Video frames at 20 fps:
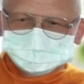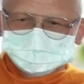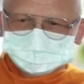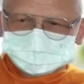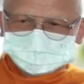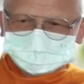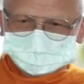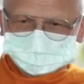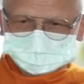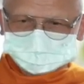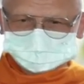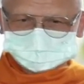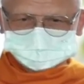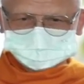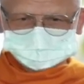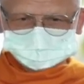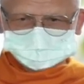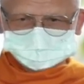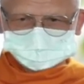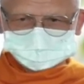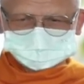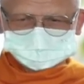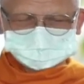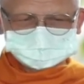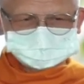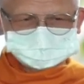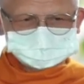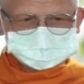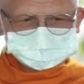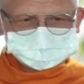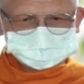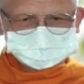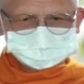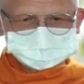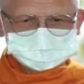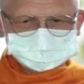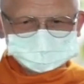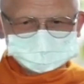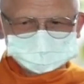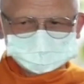หานอกตัวทำไม
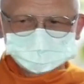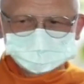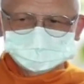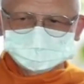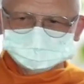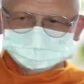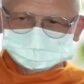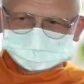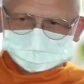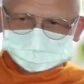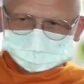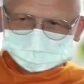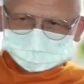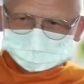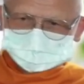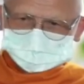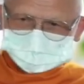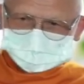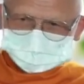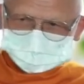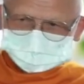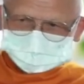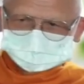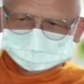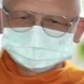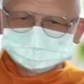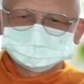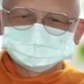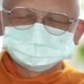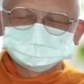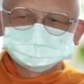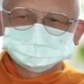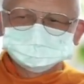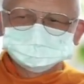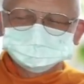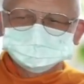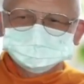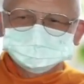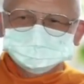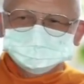ให้ป่วยการ
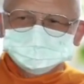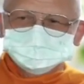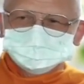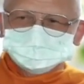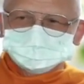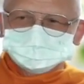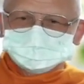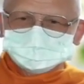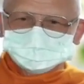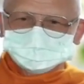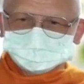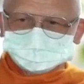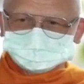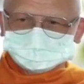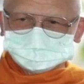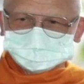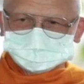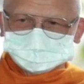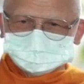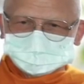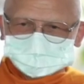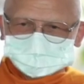ดอกบัวบา